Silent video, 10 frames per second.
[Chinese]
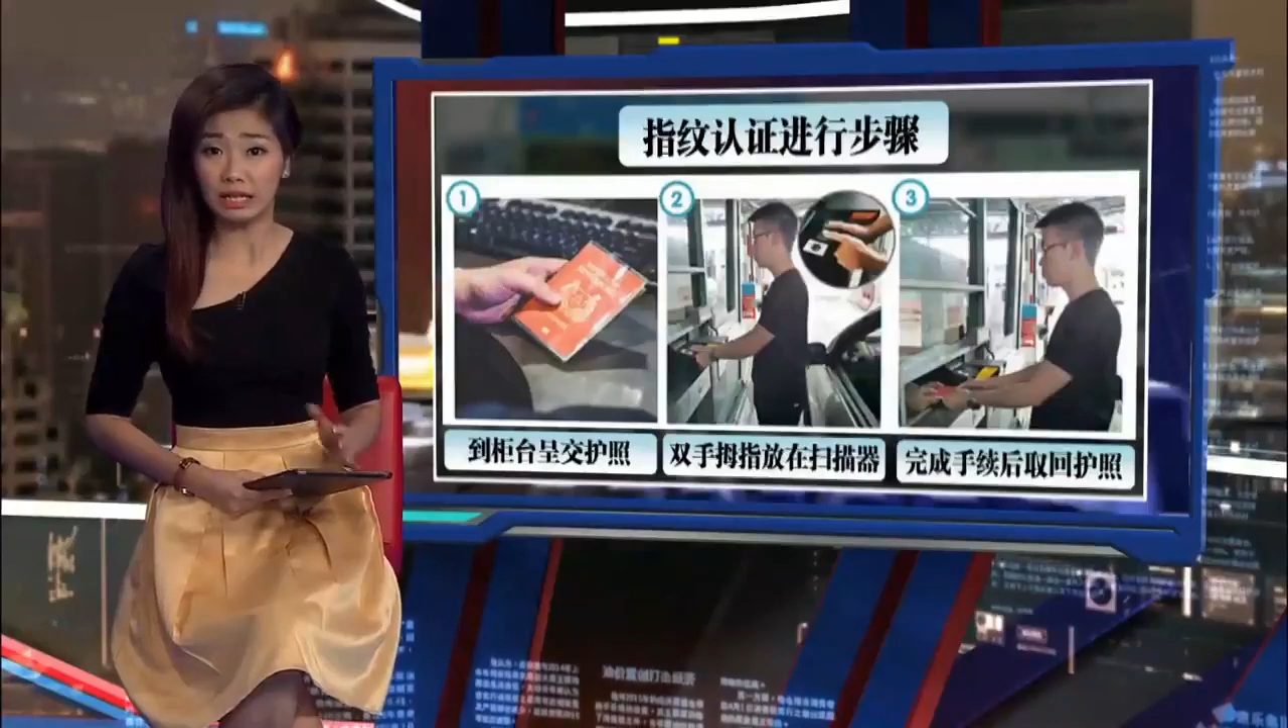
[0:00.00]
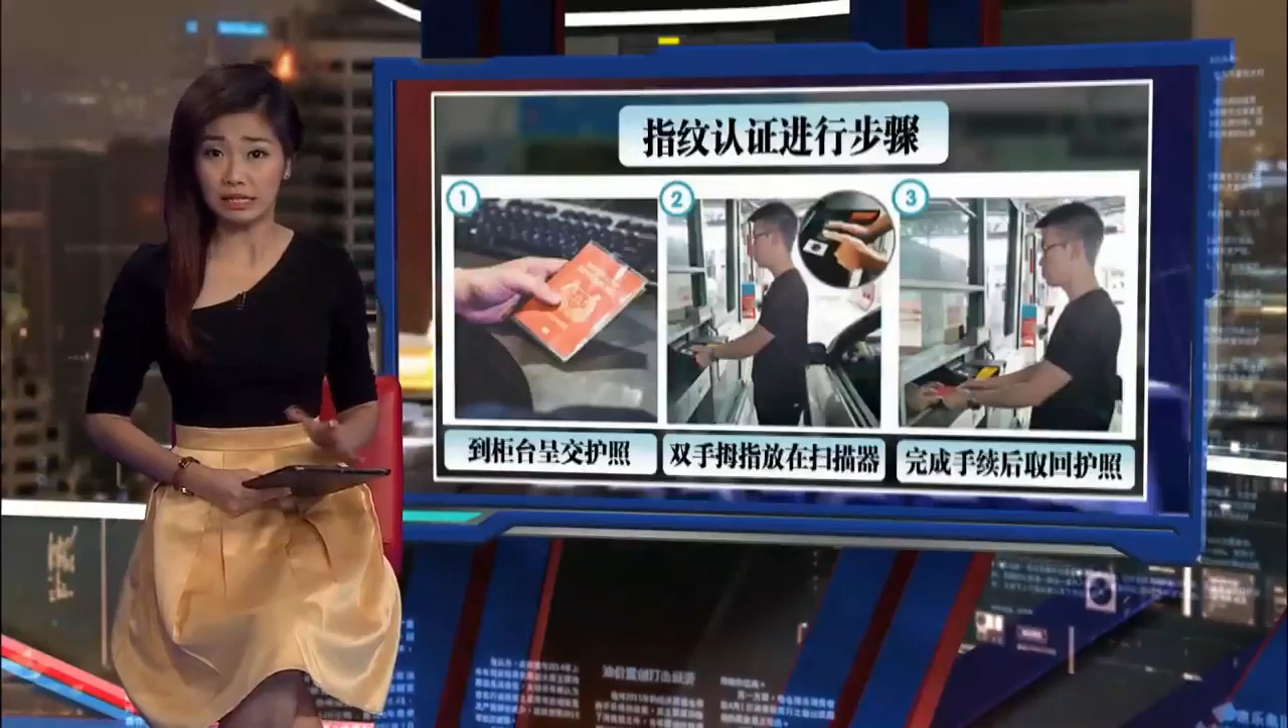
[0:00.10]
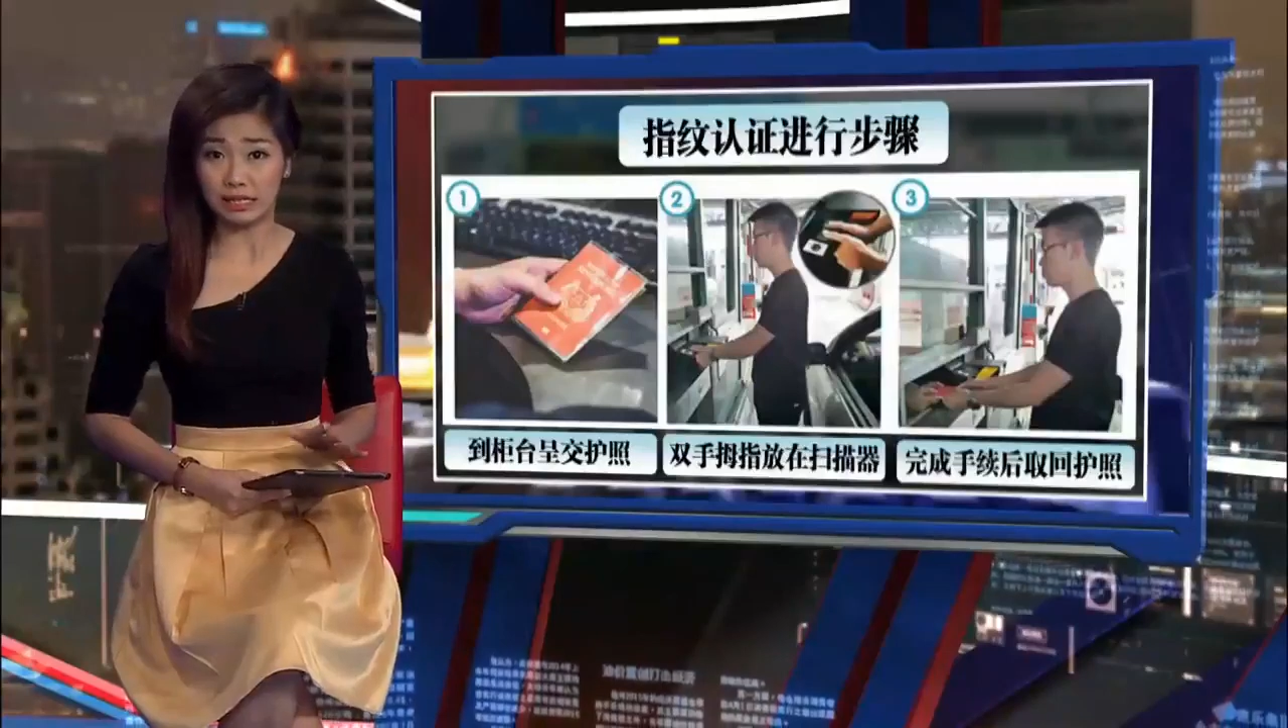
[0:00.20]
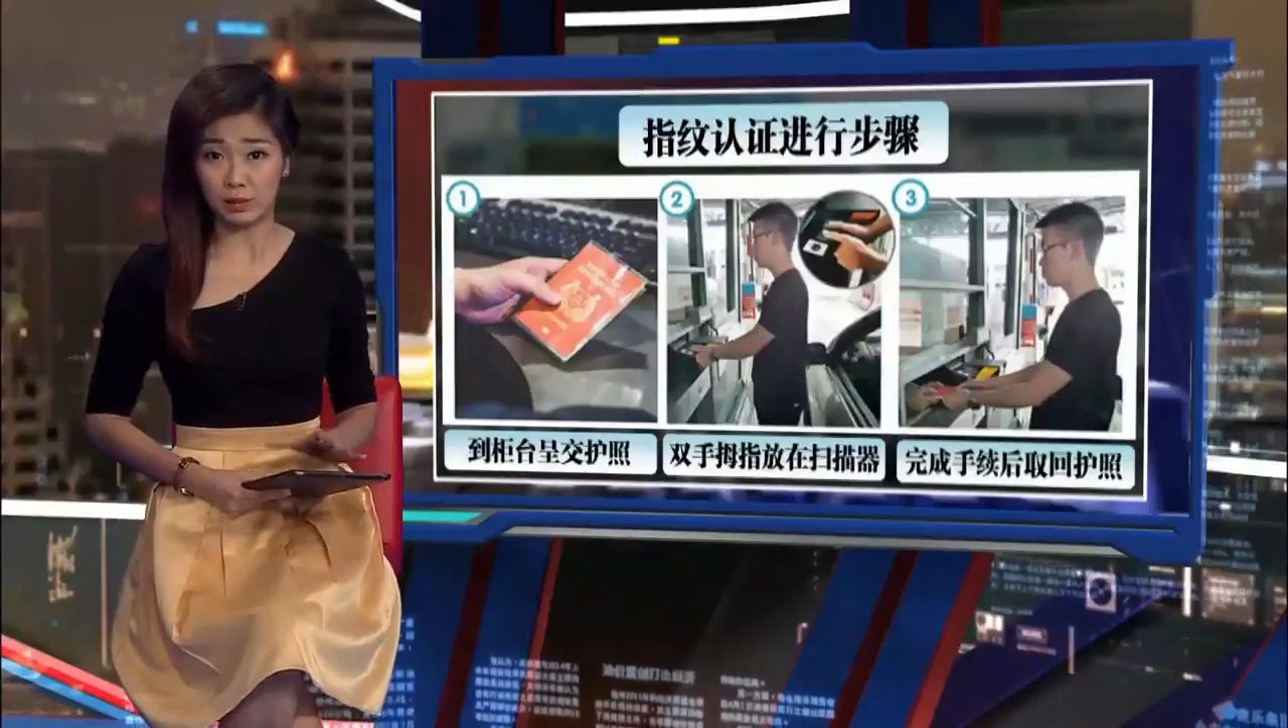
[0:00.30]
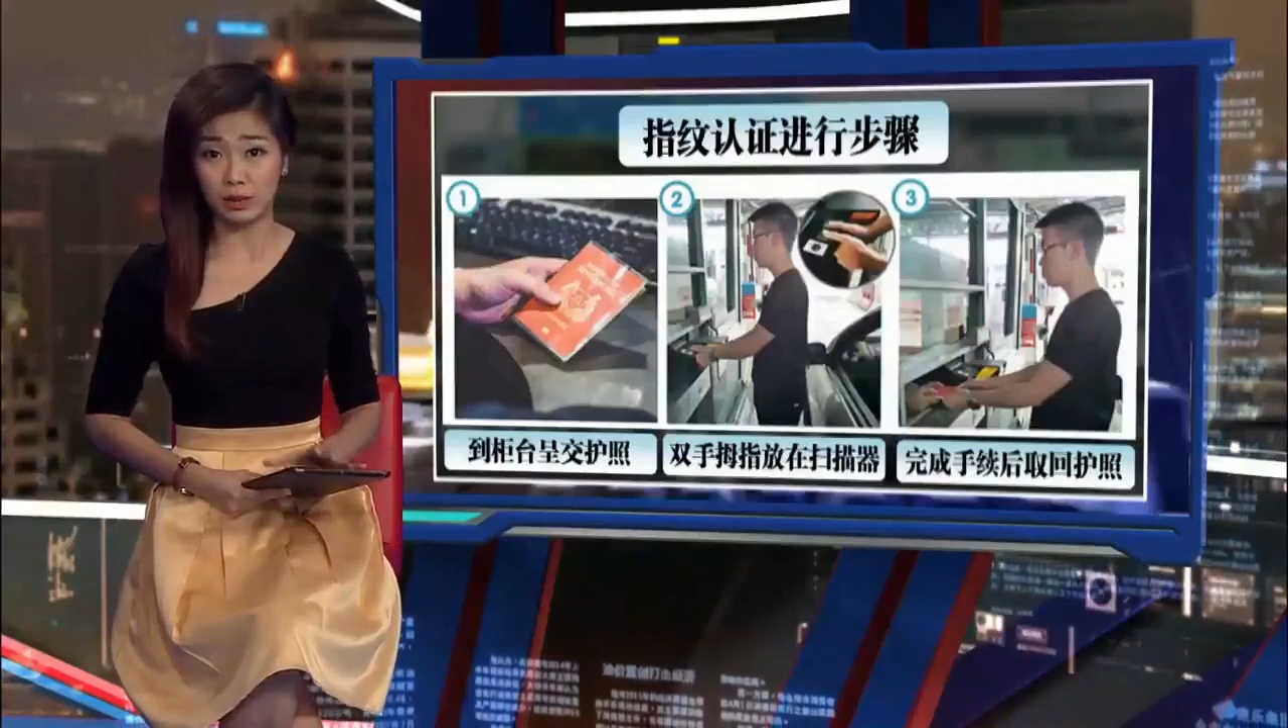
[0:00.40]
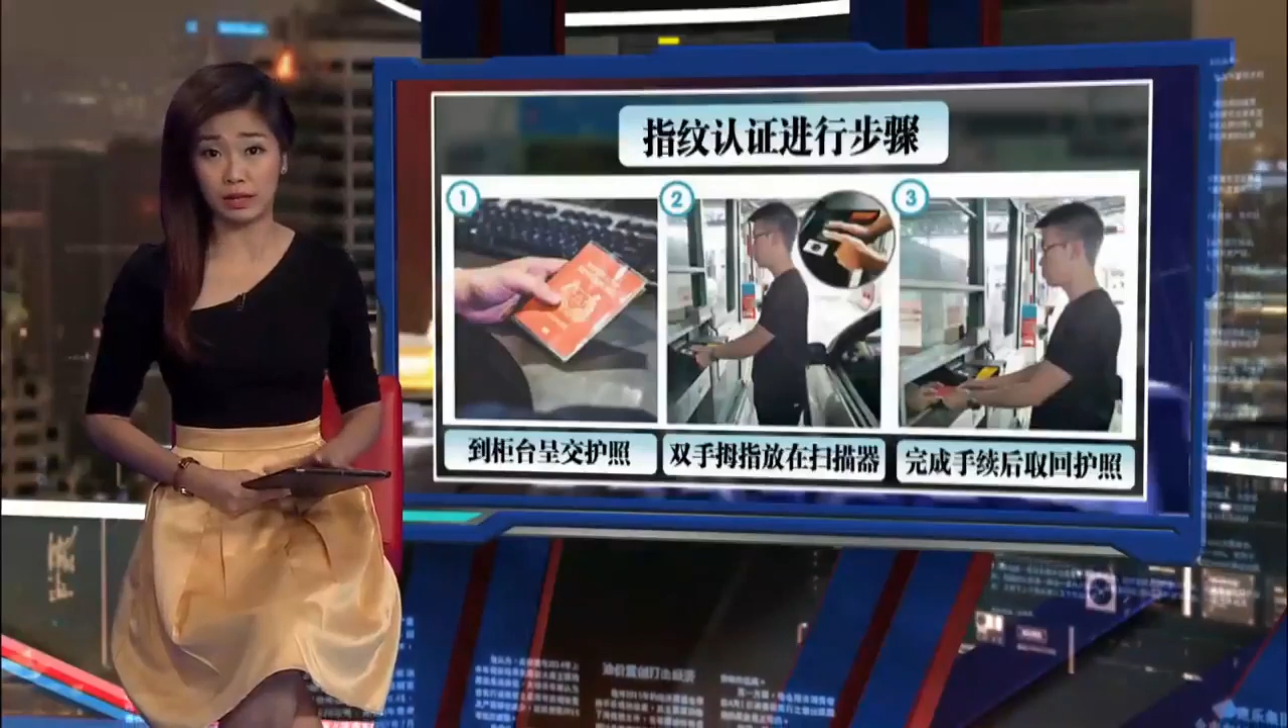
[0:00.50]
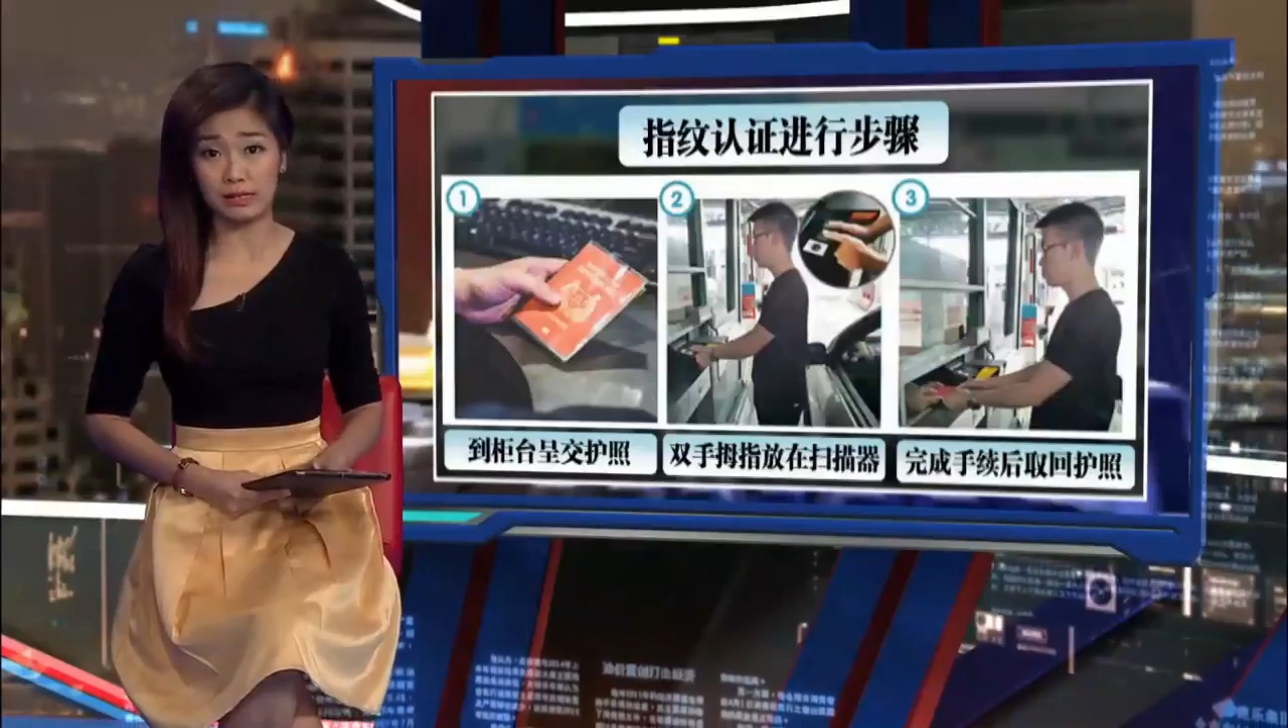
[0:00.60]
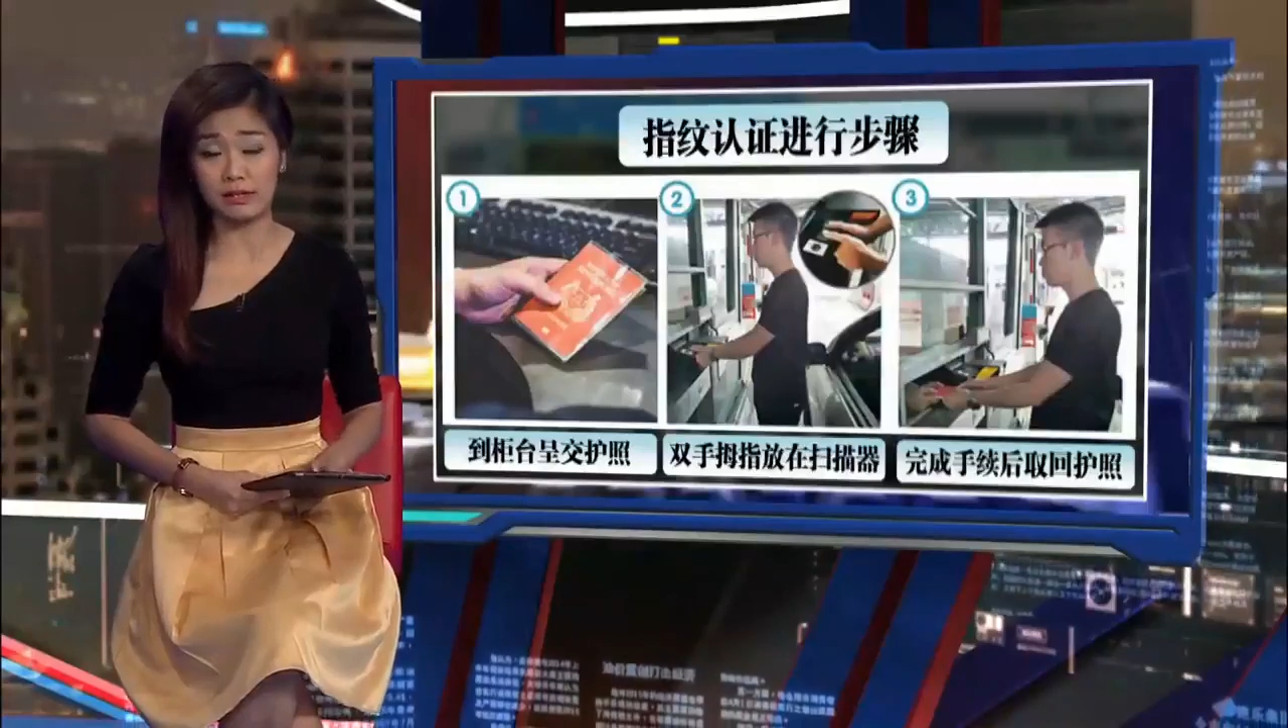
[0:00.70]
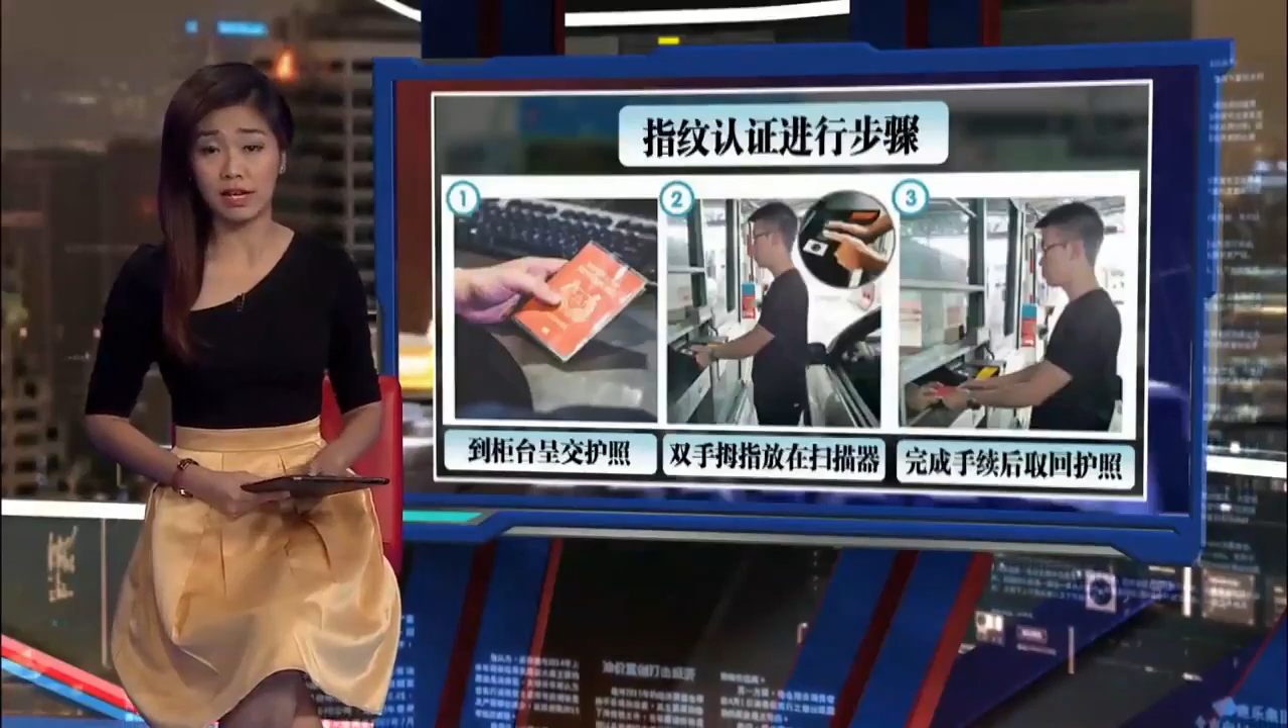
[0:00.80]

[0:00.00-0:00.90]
一起去到新